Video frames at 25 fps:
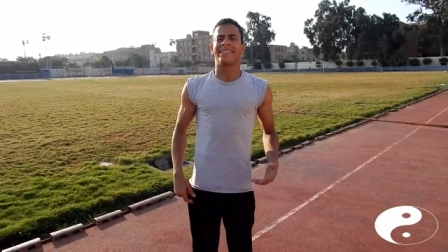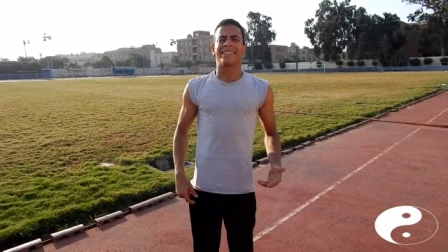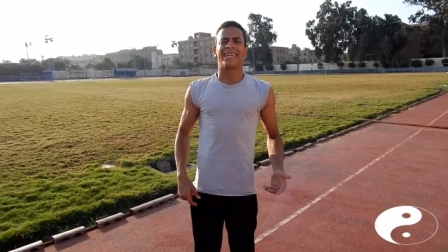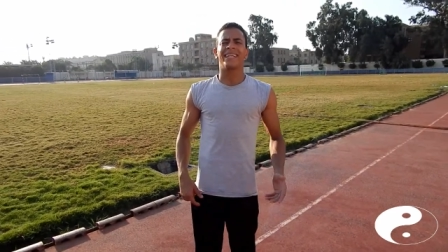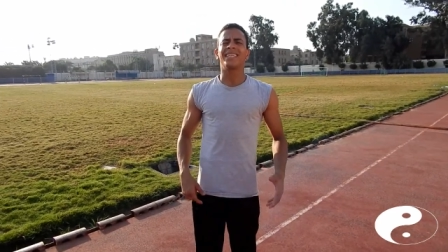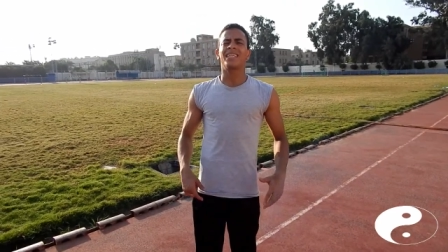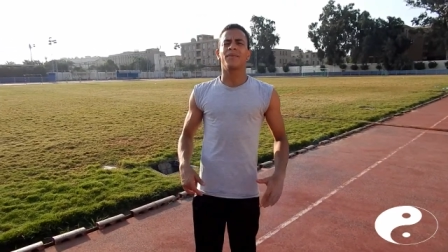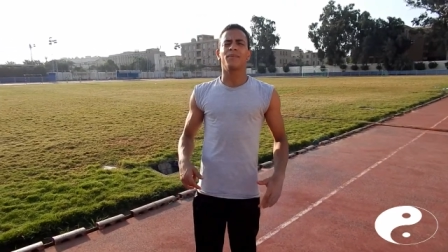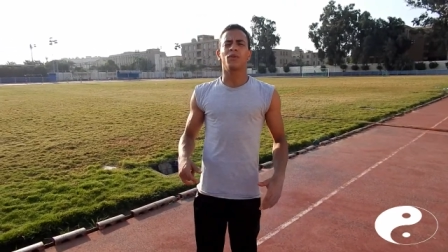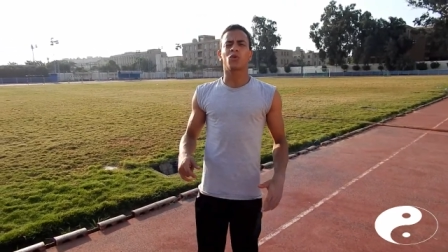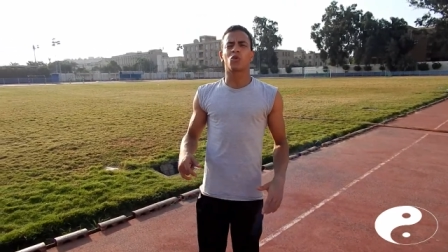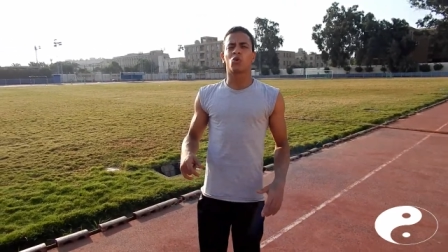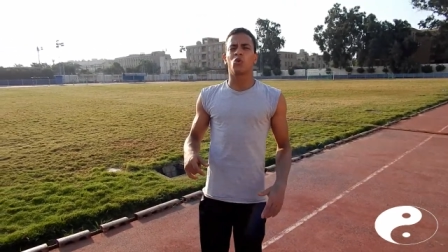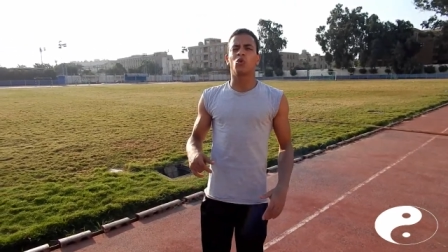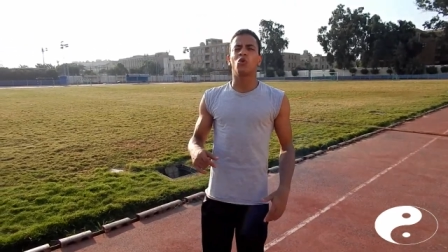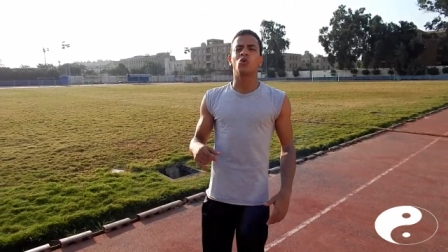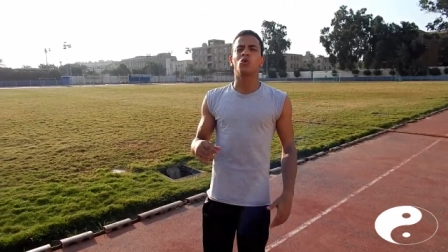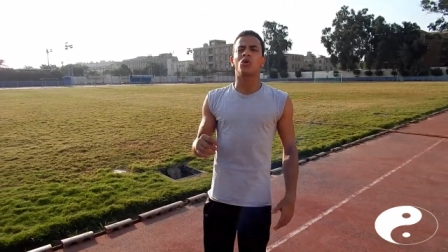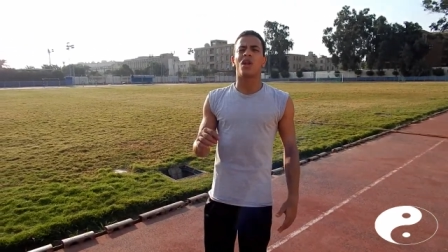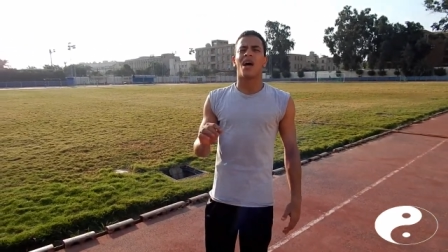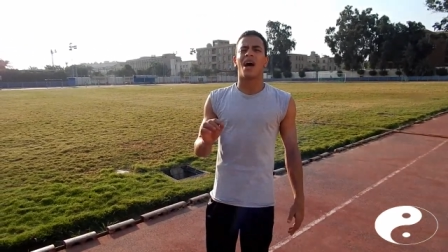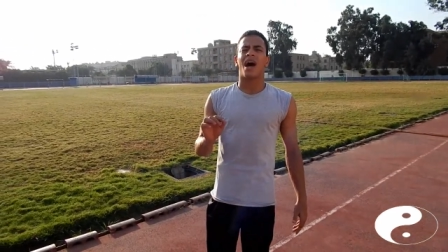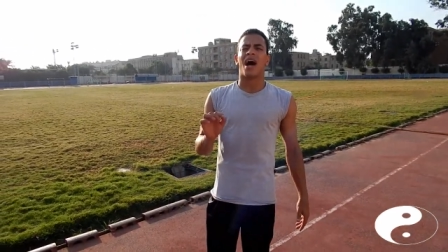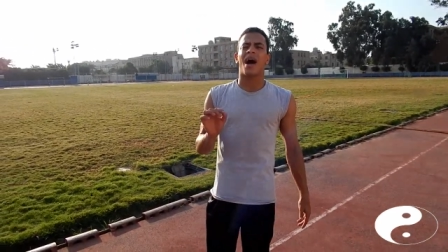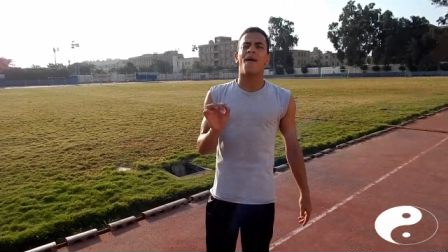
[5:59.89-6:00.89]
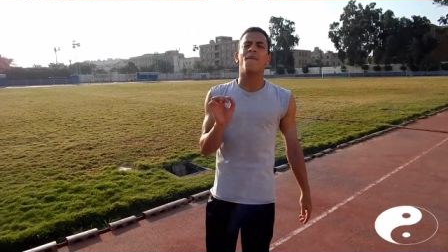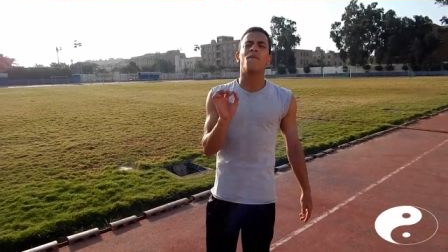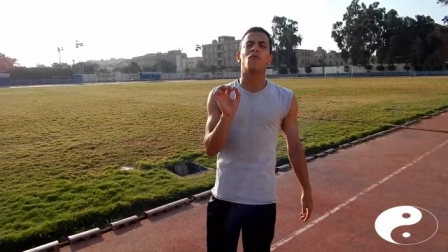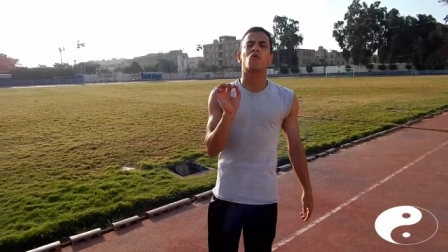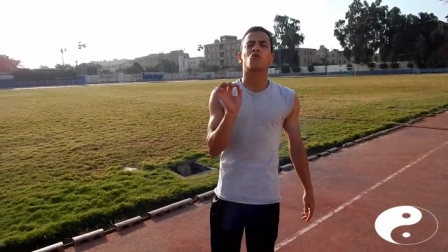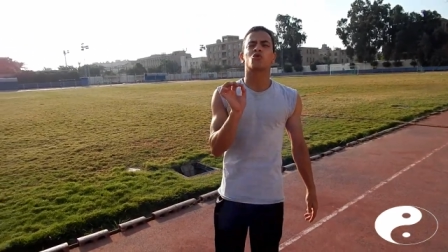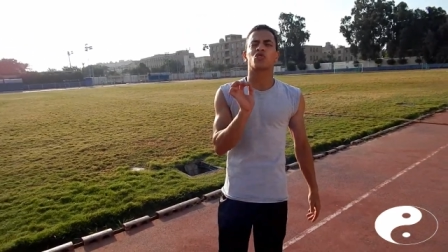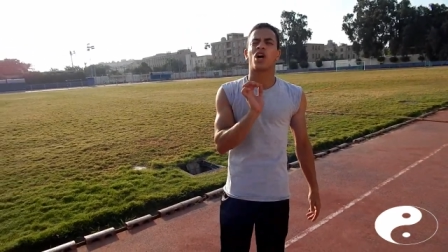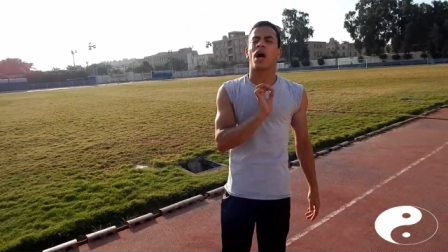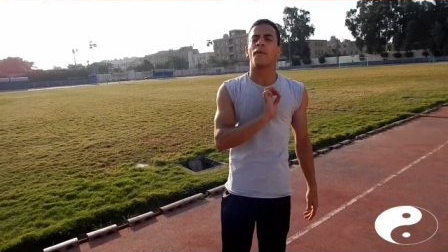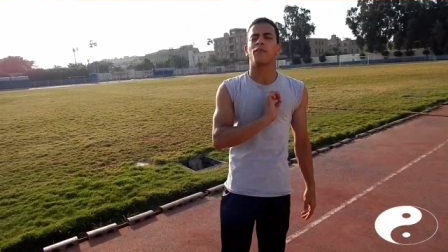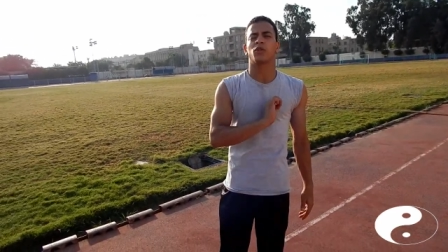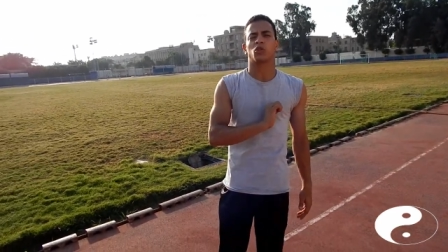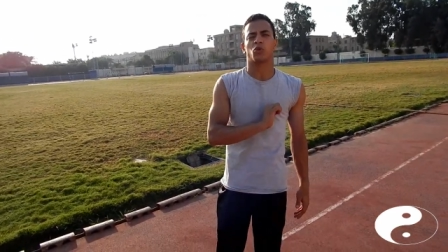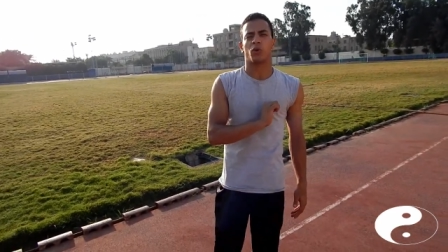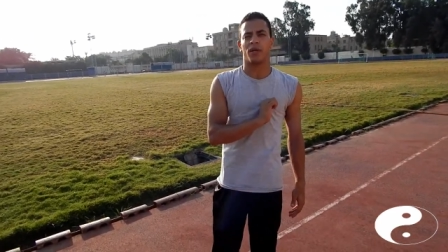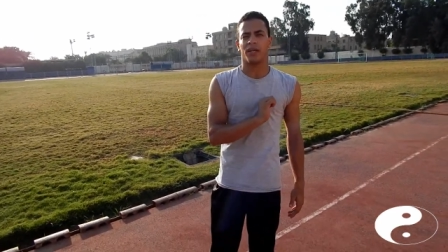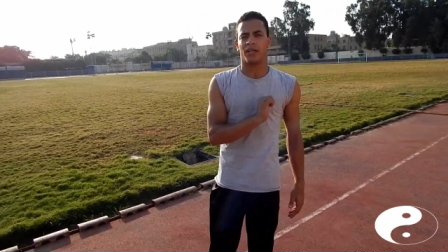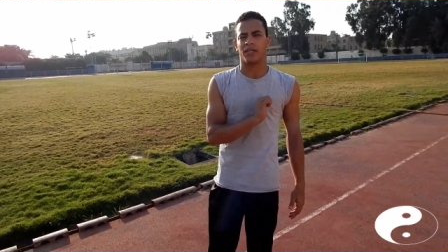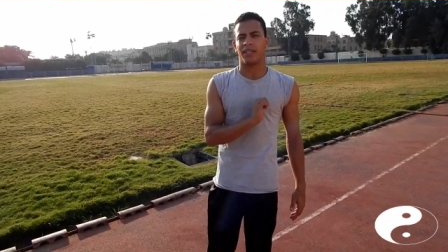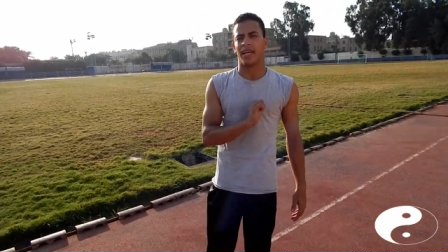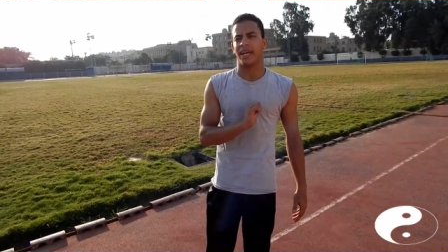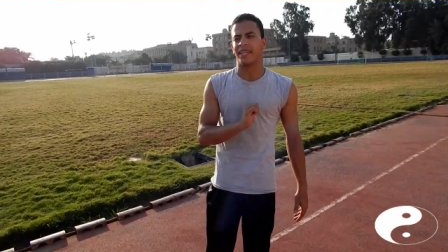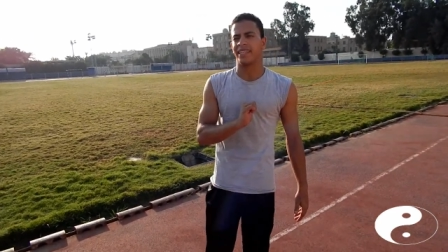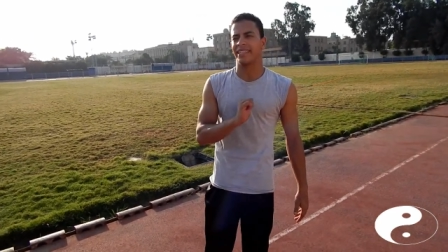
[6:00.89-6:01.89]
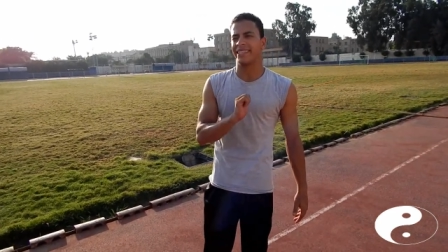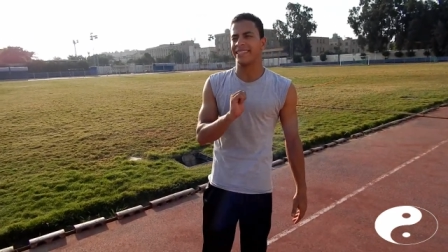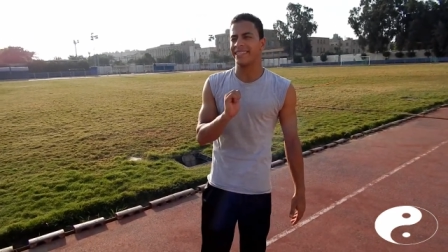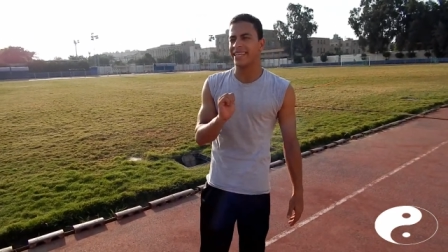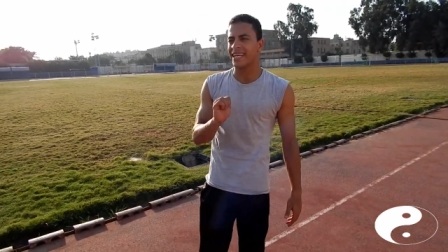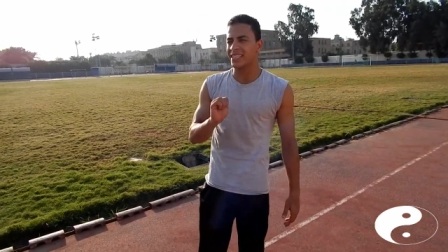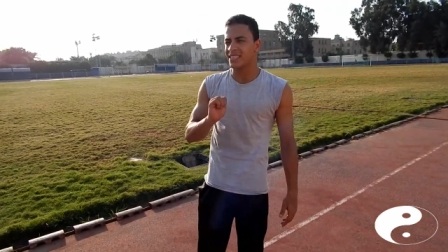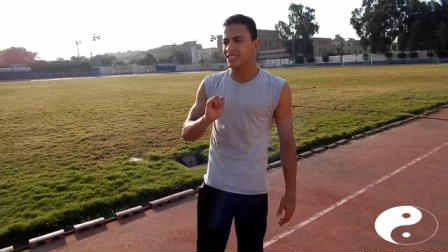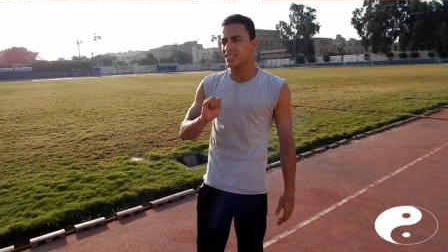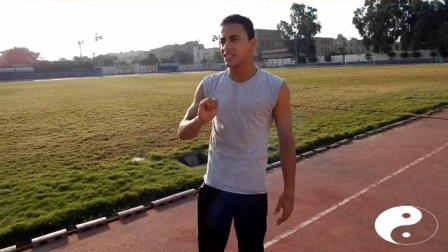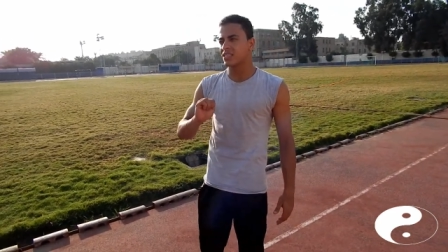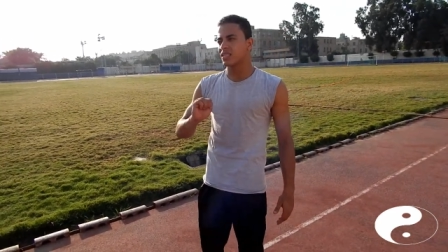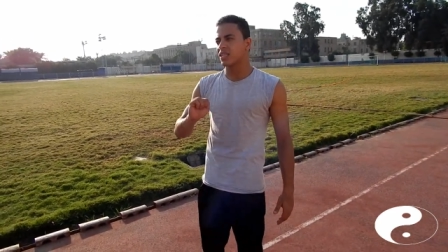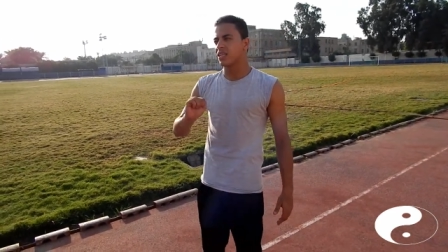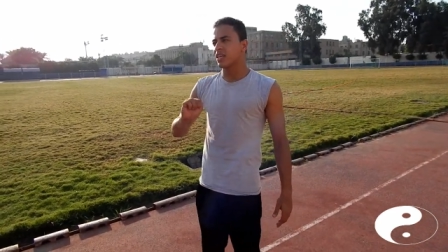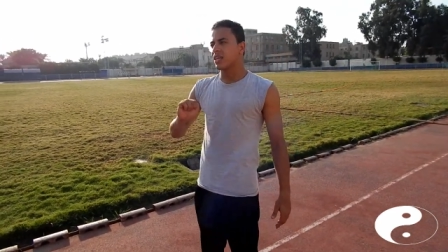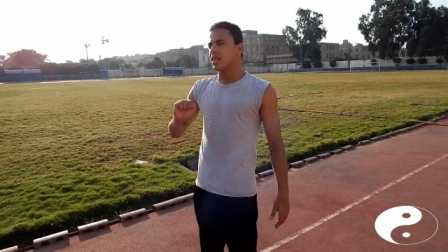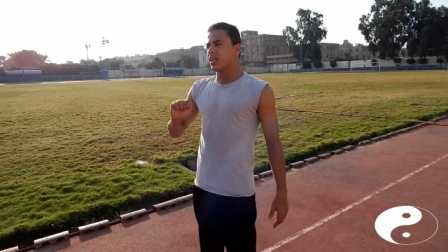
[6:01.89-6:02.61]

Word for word: الشد بيكون امره صعب شويه يعني الشد